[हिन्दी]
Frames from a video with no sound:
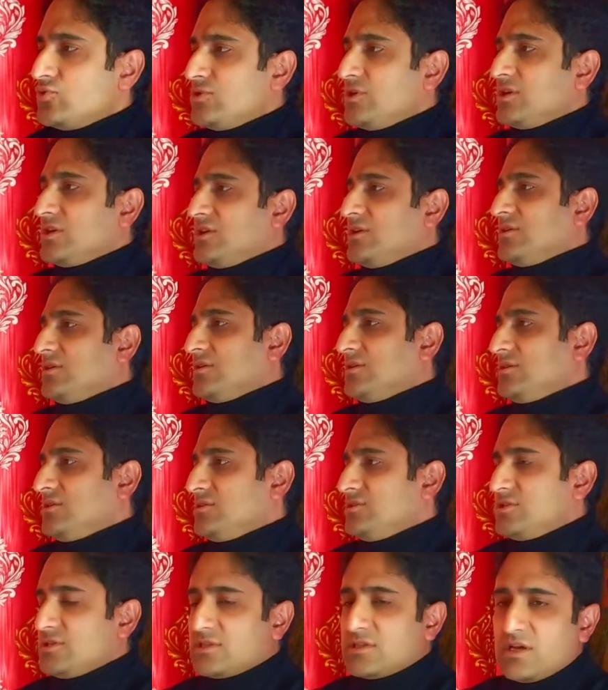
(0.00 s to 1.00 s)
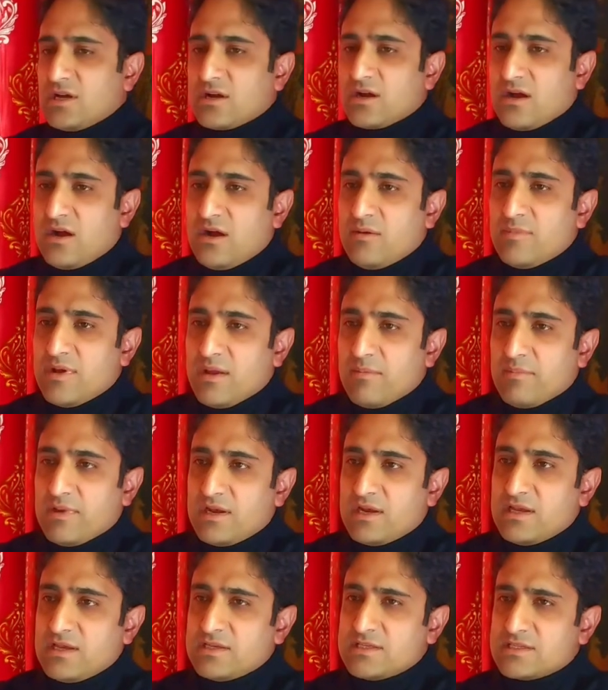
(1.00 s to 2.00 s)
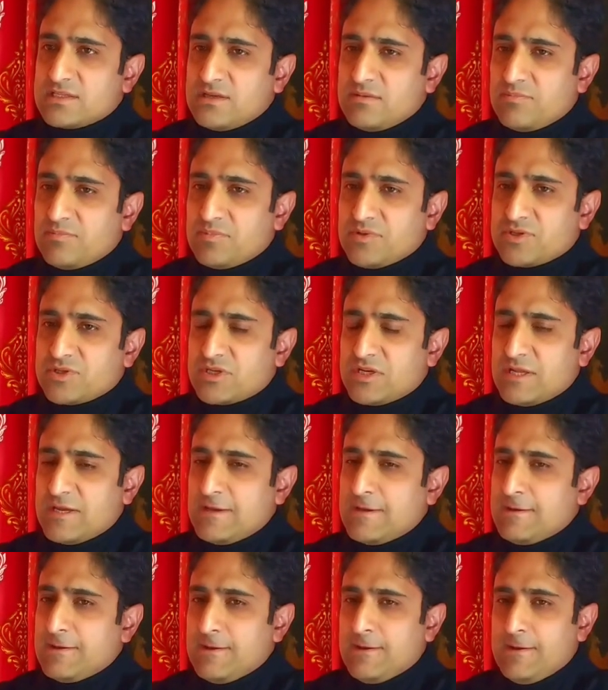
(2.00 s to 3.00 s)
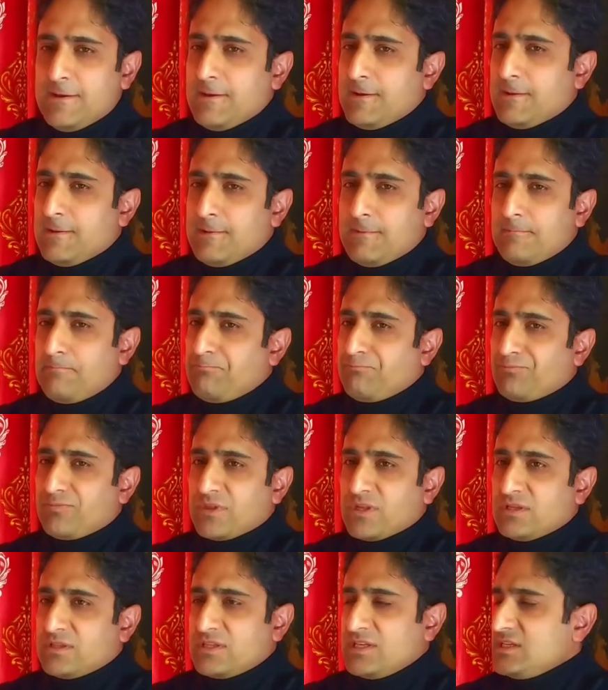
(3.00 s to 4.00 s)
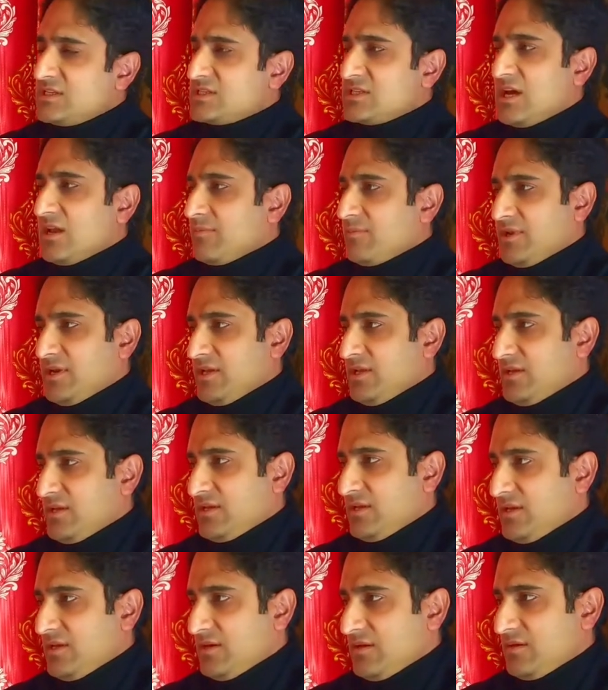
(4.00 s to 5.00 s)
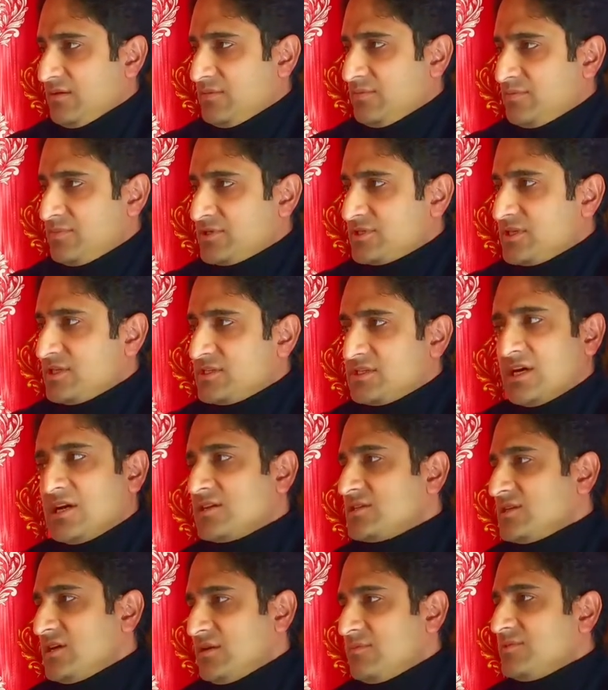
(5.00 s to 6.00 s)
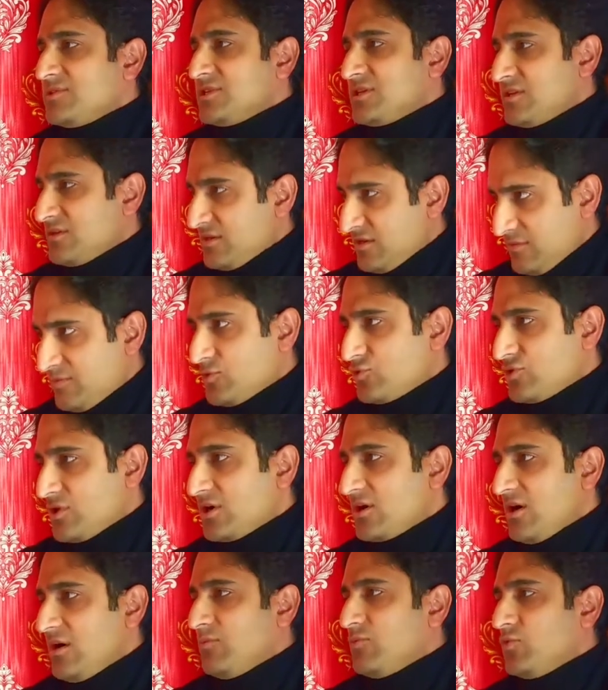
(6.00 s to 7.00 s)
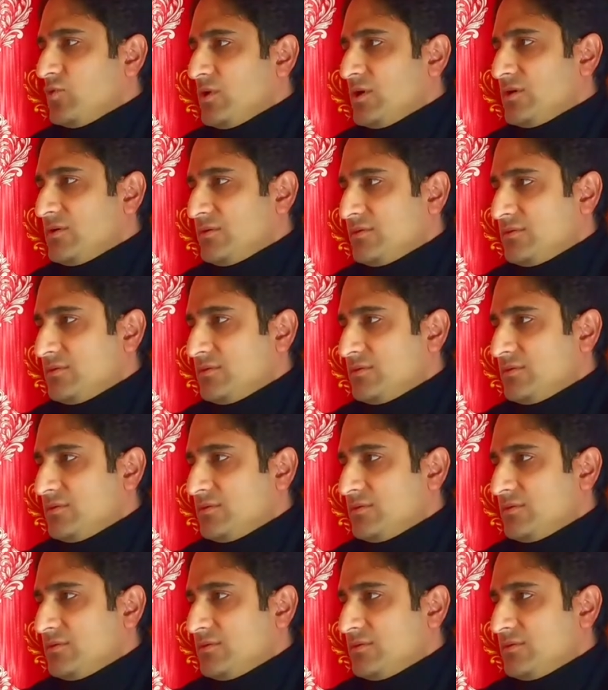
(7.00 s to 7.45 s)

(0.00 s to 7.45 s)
को देखें जितना काम एम ने पिछले तीस साल में नहीं किया है पिछले चार साल में श्रीनगर में उतना काम हुआ है